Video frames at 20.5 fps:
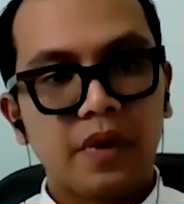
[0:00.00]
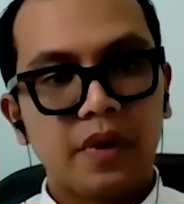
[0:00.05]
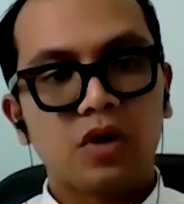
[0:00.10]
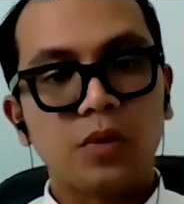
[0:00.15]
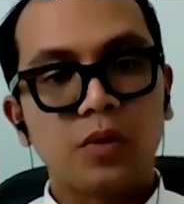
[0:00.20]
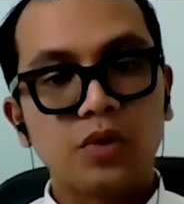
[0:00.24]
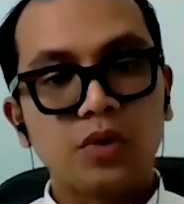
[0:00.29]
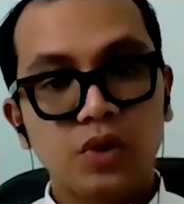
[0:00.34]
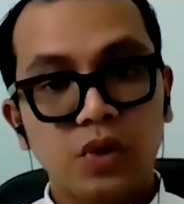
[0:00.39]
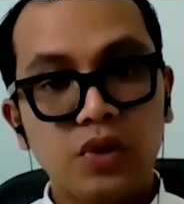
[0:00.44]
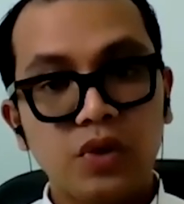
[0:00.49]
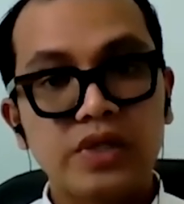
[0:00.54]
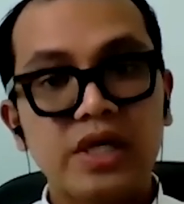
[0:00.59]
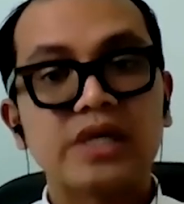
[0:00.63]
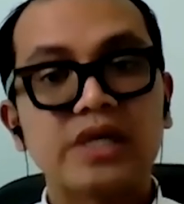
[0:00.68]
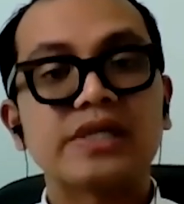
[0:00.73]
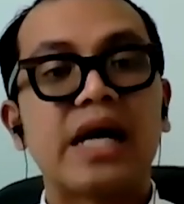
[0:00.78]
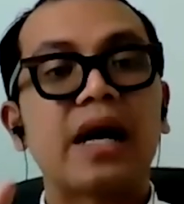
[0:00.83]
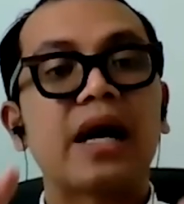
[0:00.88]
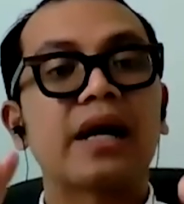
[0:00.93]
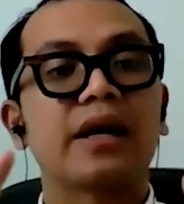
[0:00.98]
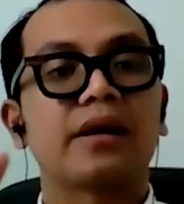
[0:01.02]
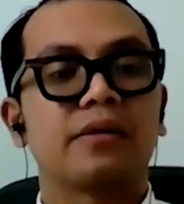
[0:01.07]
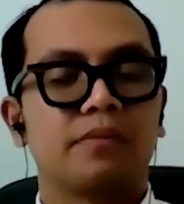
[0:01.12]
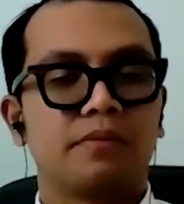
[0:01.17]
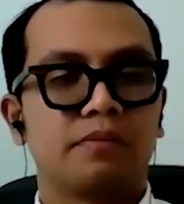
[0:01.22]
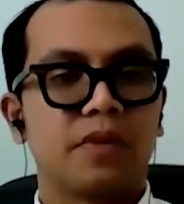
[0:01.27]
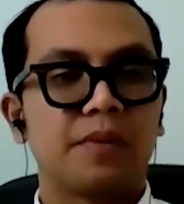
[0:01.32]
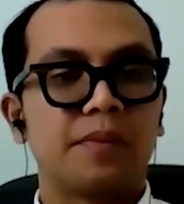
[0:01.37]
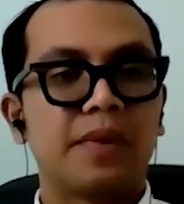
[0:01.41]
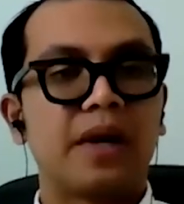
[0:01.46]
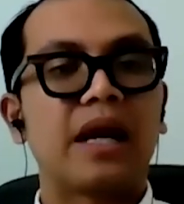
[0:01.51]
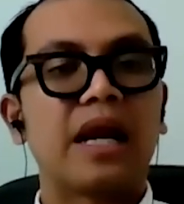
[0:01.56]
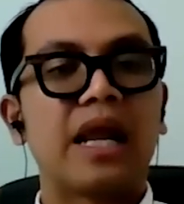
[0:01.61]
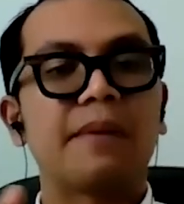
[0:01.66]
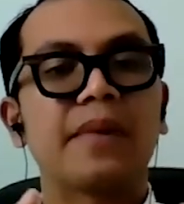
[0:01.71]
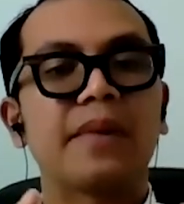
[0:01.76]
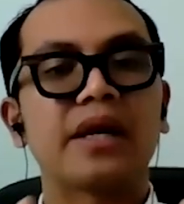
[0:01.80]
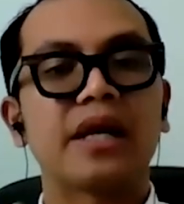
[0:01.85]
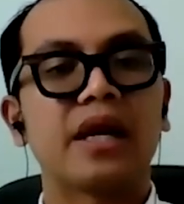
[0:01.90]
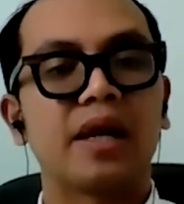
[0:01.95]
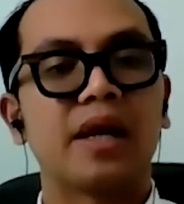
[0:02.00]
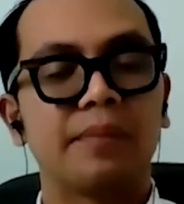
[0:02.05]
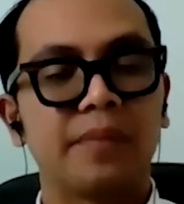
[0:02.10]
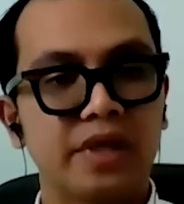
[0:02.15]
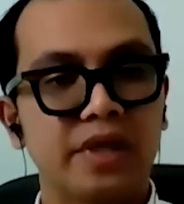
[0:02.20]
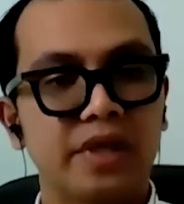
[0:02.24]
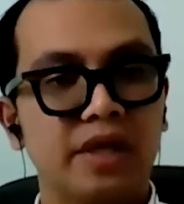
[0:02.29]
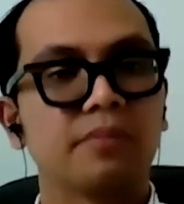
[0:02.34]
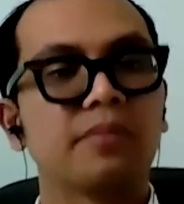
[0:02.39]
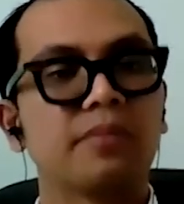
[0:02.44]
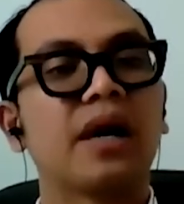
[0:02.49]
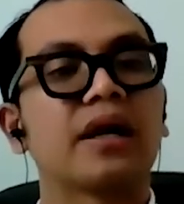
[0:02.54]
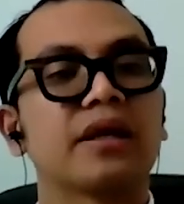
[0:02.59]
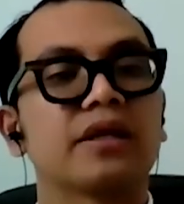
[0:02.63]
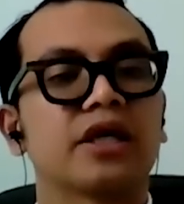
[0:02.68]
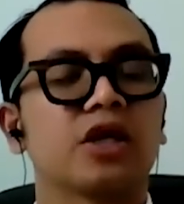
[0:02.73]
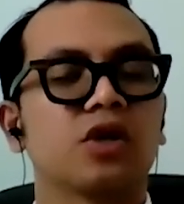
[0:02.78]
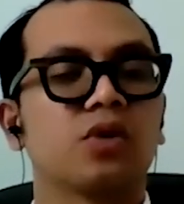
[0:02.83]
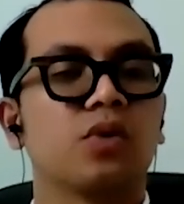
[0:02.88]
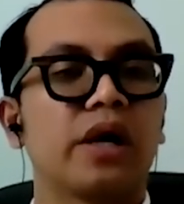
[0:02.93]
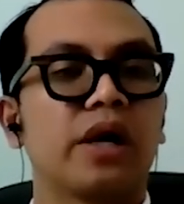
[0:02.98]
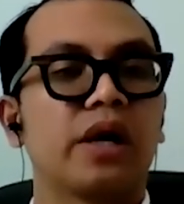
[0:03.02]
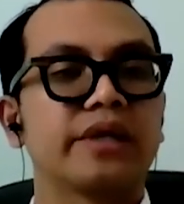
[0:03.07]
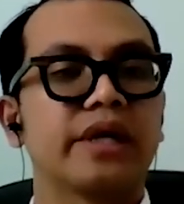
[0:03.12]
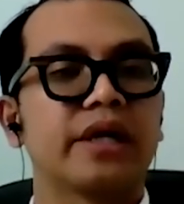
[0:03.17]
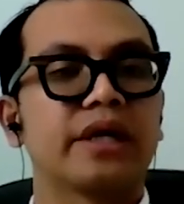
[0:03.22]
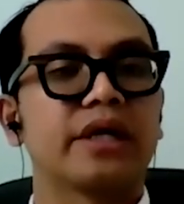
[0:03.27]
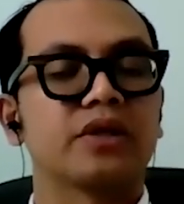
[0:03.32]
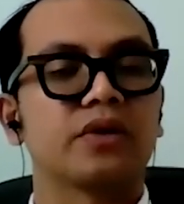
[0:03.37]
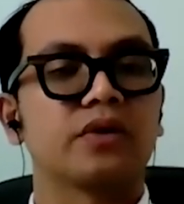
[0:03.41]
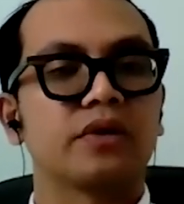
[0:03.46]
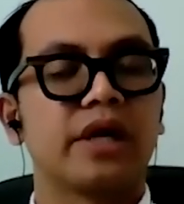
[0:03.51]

Komisi Yudisial sangat berpengalaman dalam menyeimbangkan keduanya gitu.